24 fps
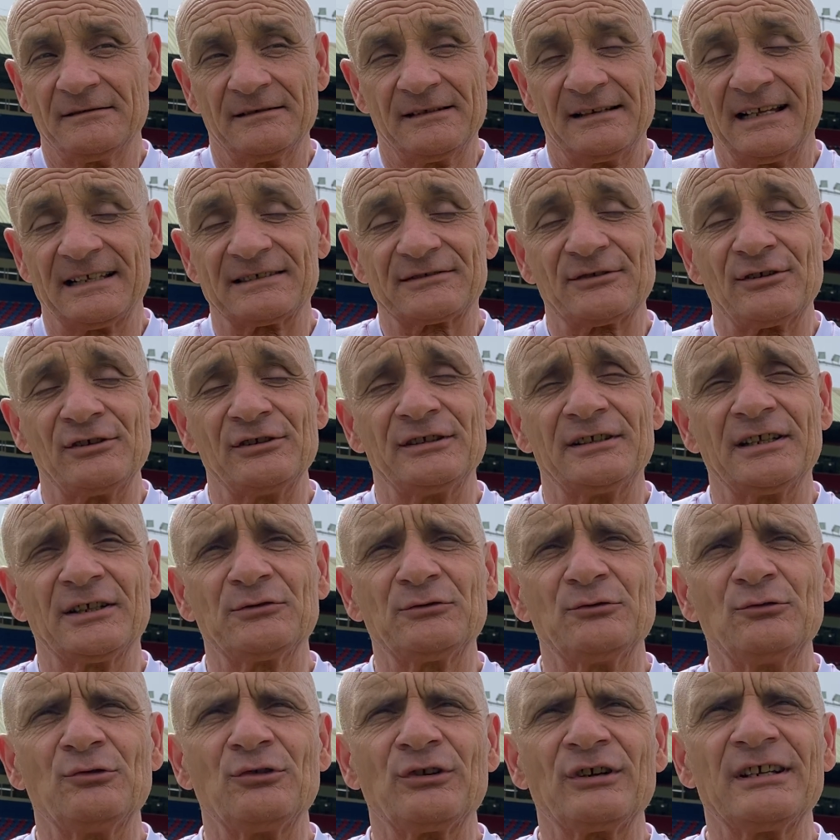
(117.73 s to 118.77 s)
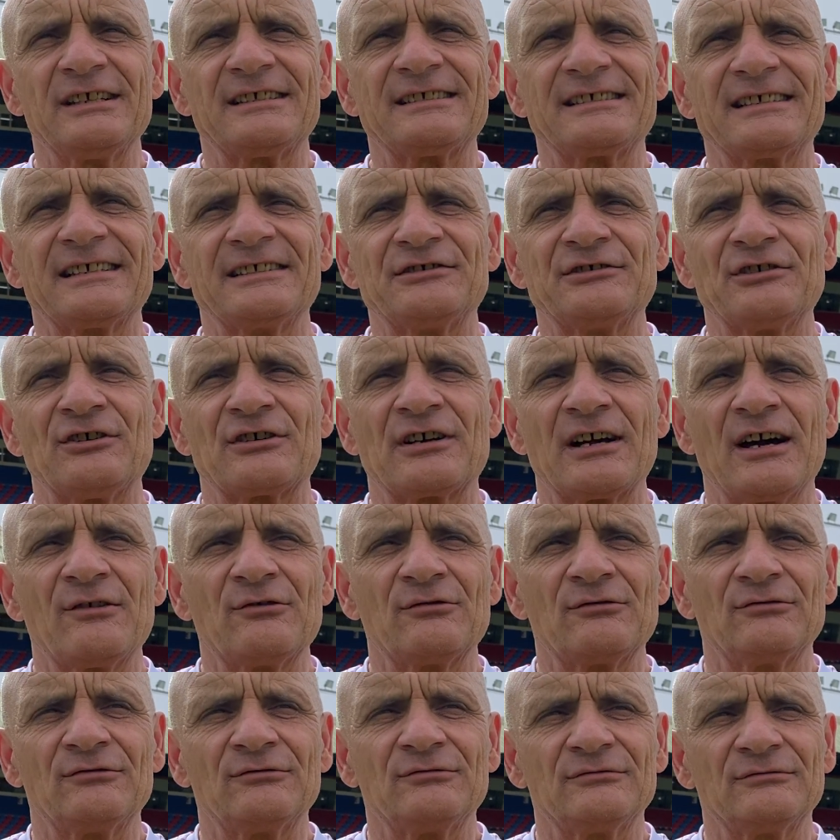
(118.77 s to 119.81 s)
La solita Turris che gioca
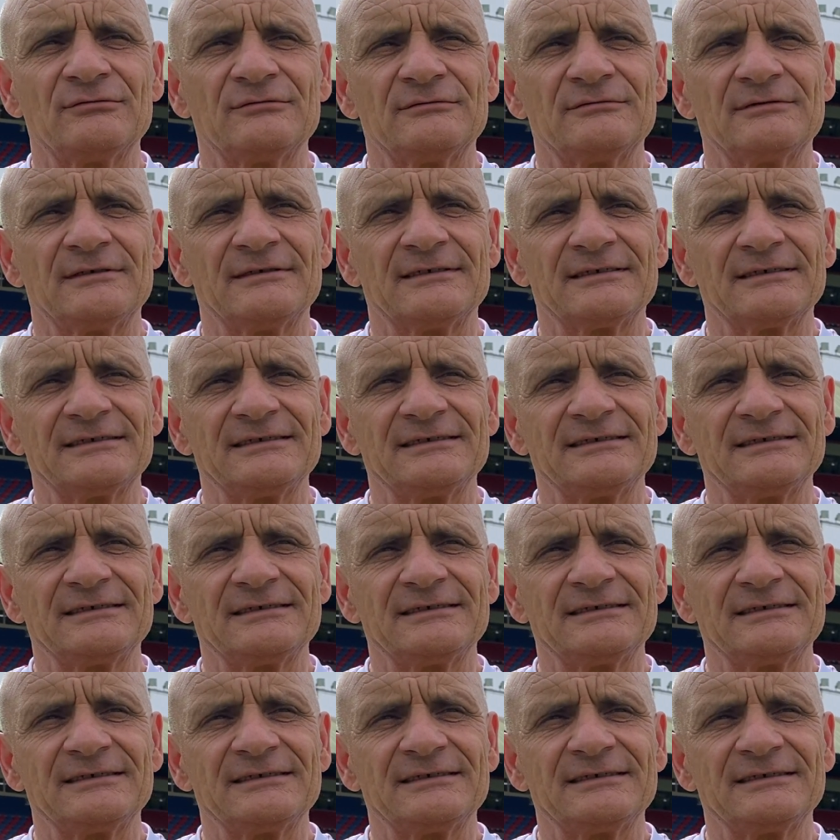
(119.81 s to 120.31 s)
un,